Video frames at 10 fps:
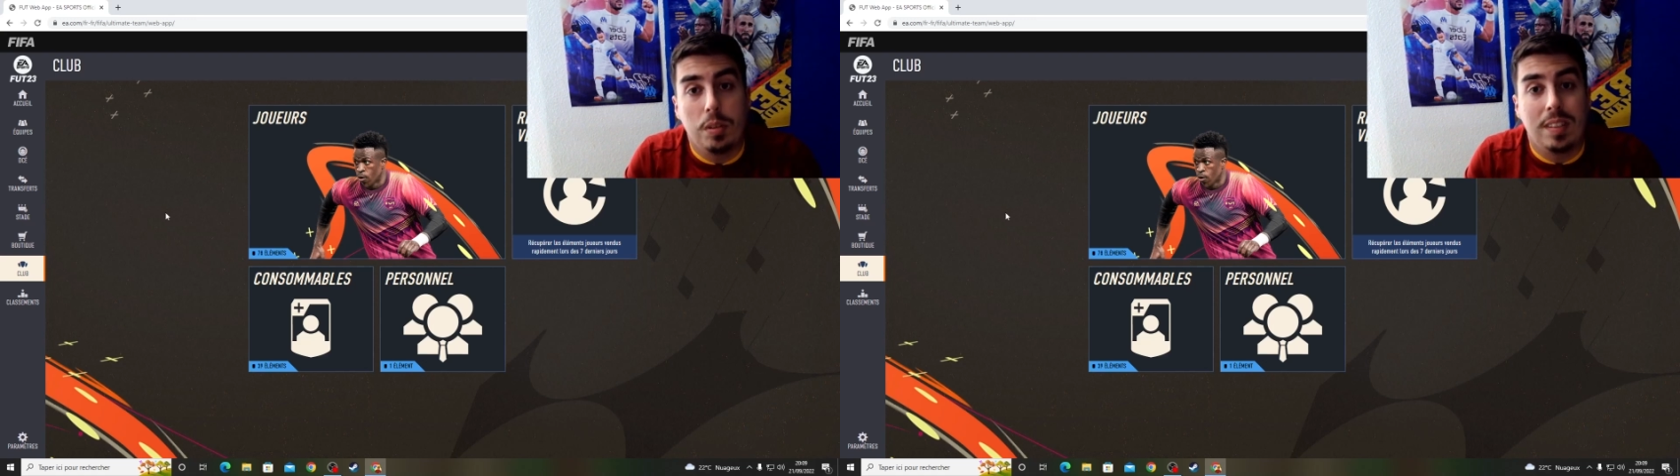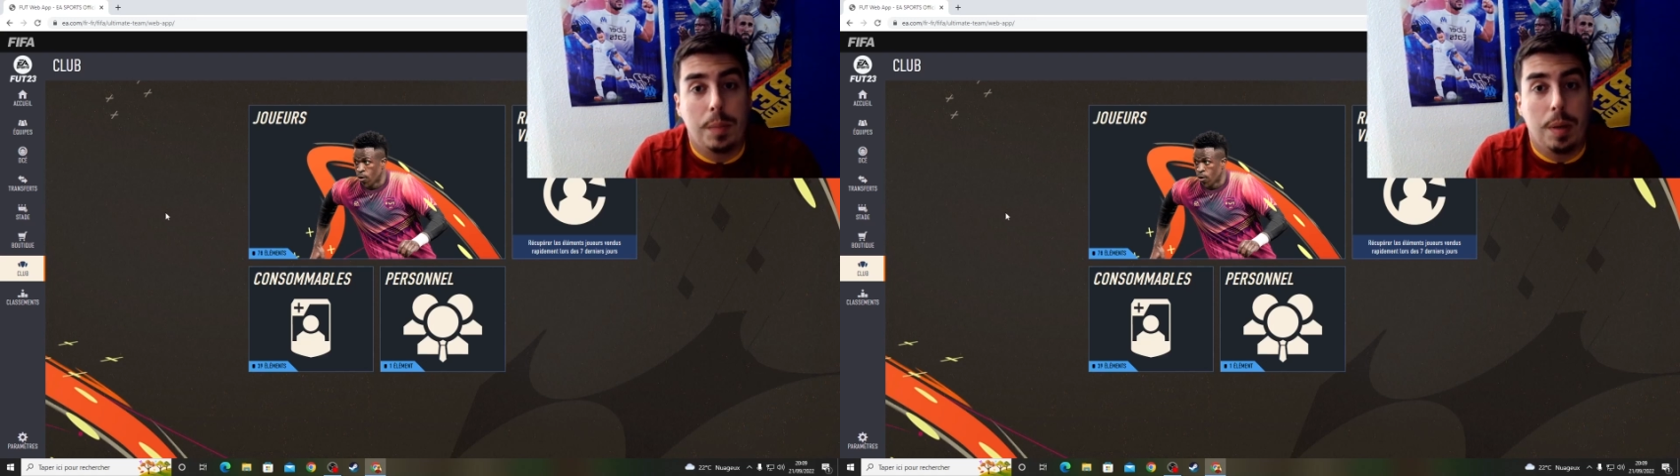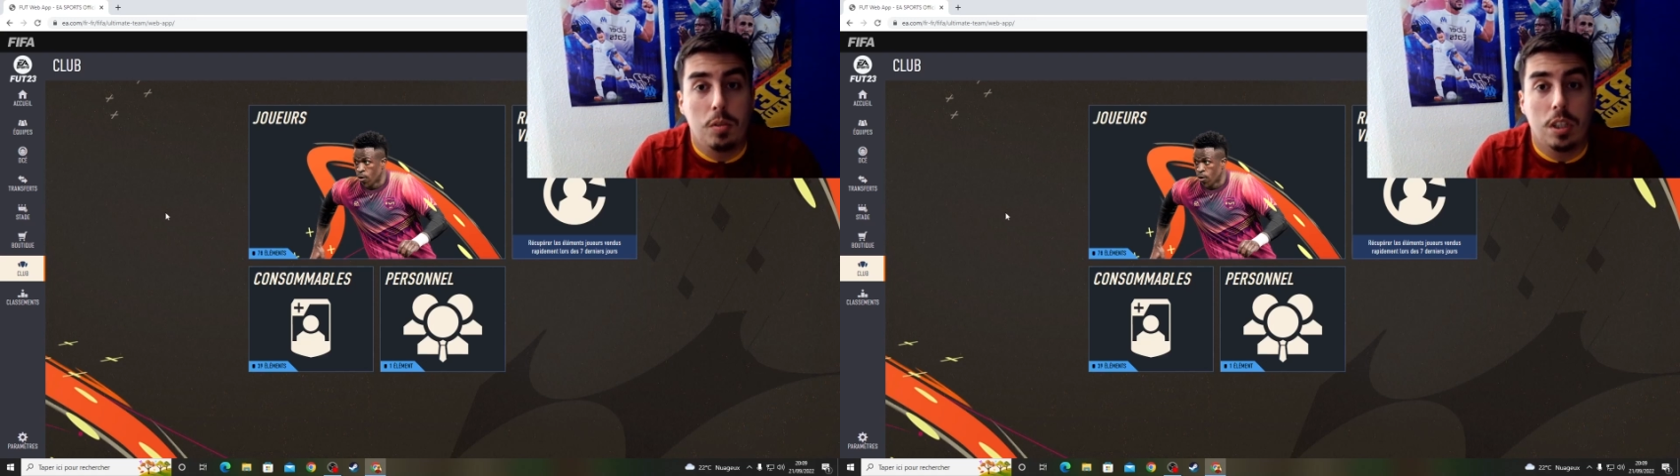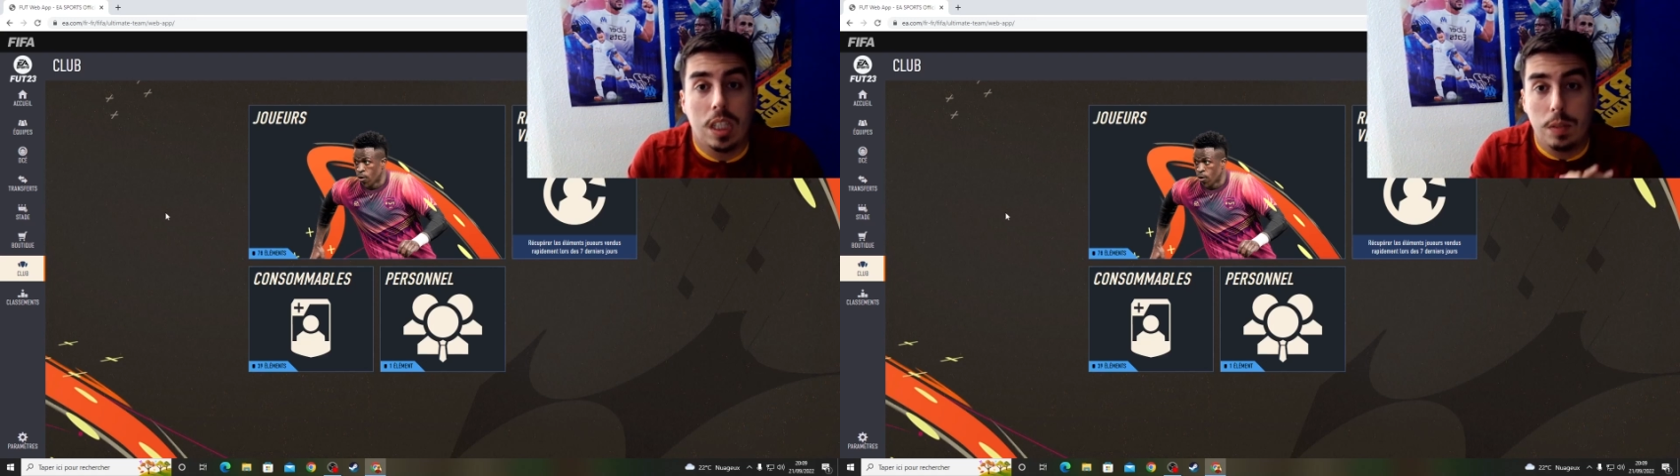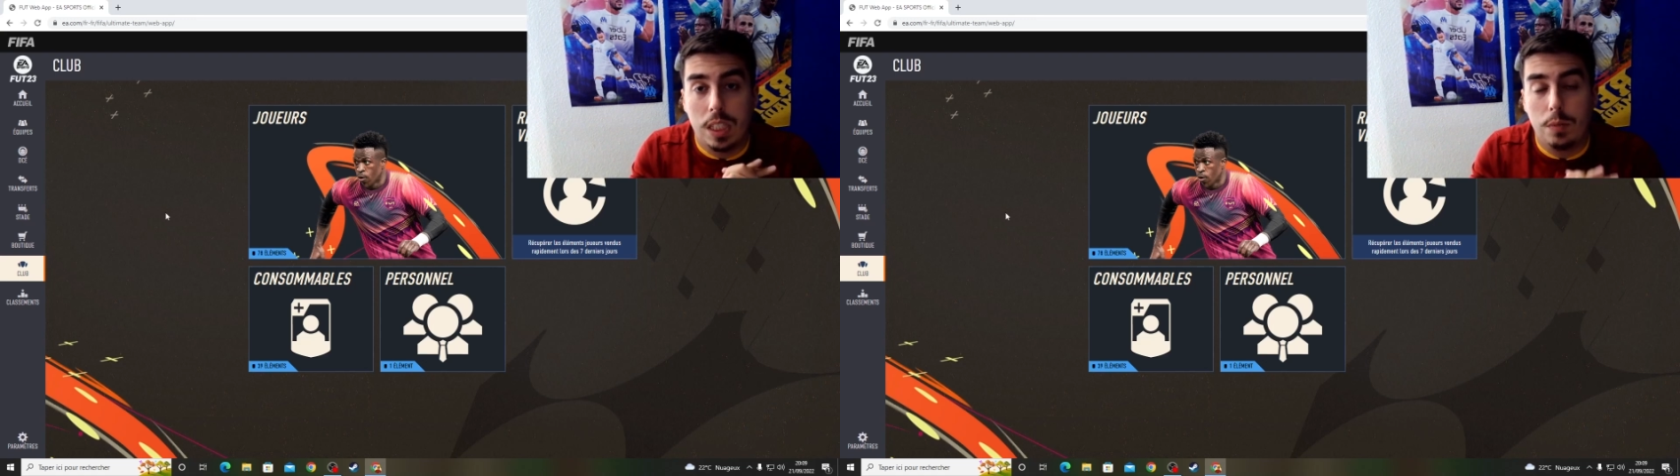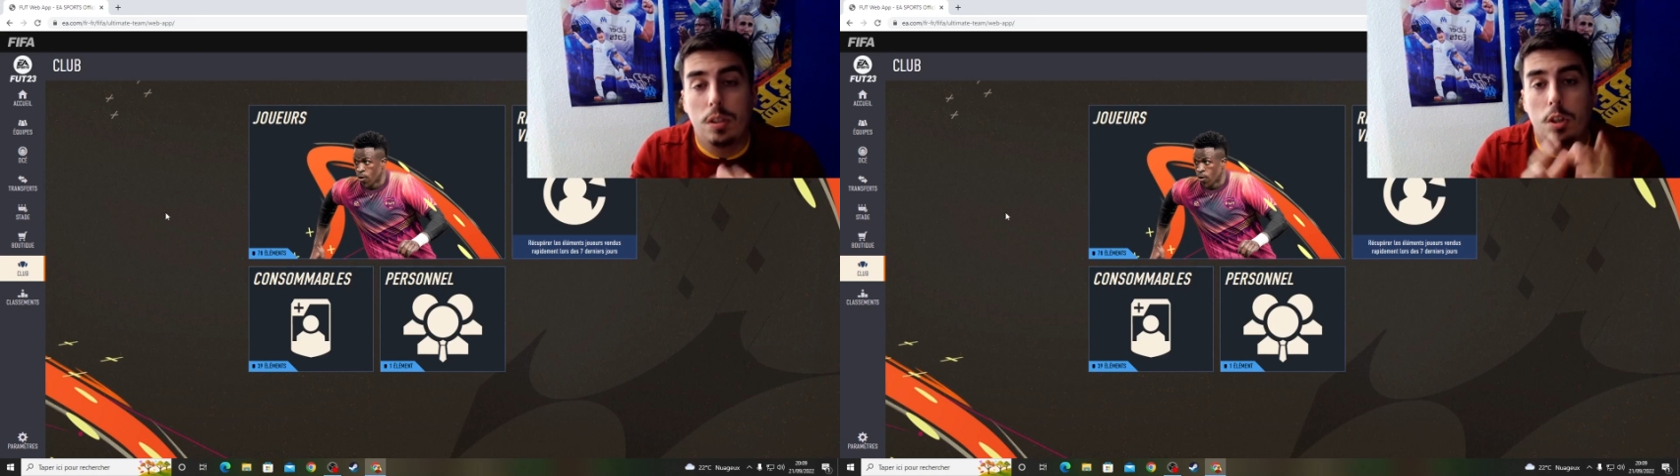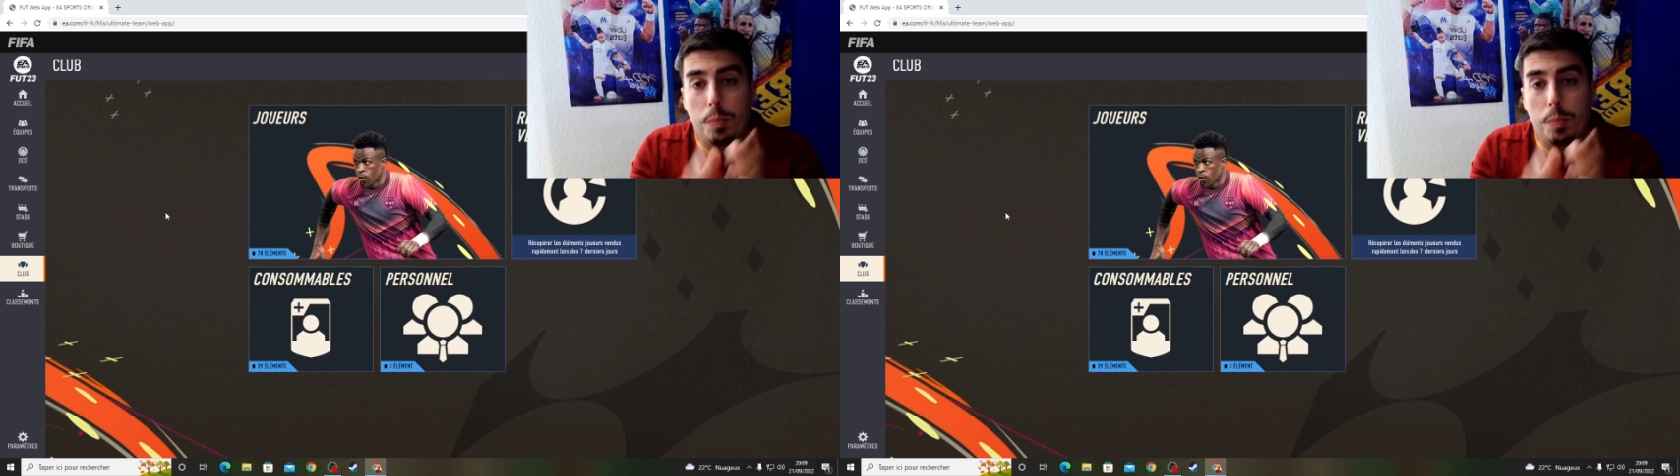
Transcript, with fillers: N'hésitez pas à me dire qui vous avez eu dans le